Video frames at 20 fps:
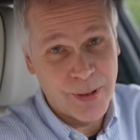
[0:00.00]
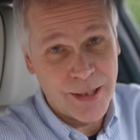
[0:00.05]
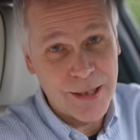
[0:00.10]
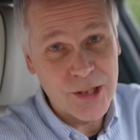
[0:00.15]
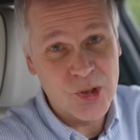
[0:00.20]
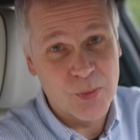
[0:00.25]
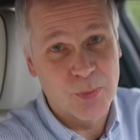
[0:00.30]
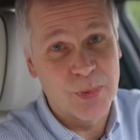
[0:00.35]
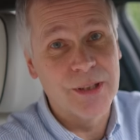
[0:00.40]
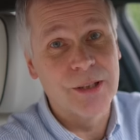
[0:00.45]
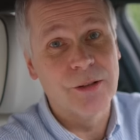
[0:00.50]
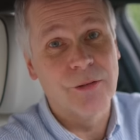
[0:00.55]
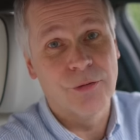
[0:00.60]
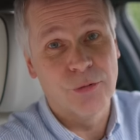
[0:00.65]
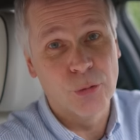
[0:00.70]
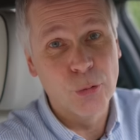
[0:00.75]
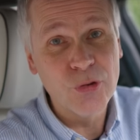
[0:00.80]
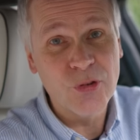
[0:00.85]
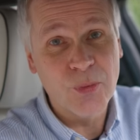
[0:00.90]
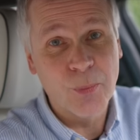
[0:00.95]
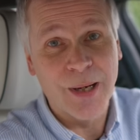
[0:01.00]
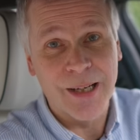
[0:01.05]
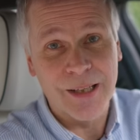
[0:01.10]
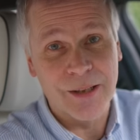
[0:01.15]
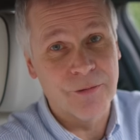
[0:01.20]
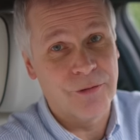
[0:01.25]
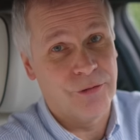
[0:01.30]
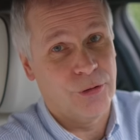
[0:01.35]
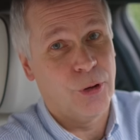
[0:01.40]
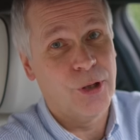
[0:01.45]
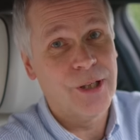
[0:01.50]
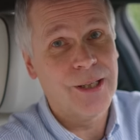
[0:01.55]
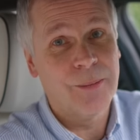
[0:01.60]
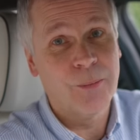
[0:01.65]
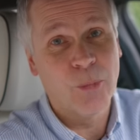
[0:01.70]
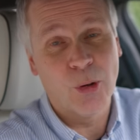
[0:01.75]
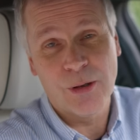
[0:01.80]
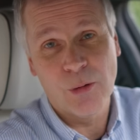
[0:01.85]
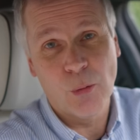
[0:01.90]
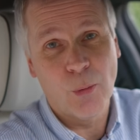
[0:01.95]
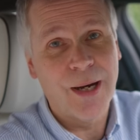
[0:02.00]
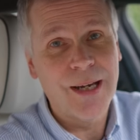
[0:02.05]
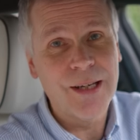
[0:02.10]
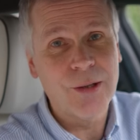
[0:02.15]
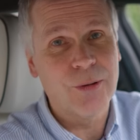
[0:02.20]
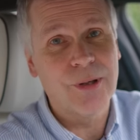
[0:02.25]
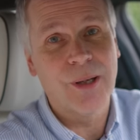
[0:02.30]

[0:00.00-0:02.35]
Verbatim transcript: Beispiel Fußmatten für euer Model Y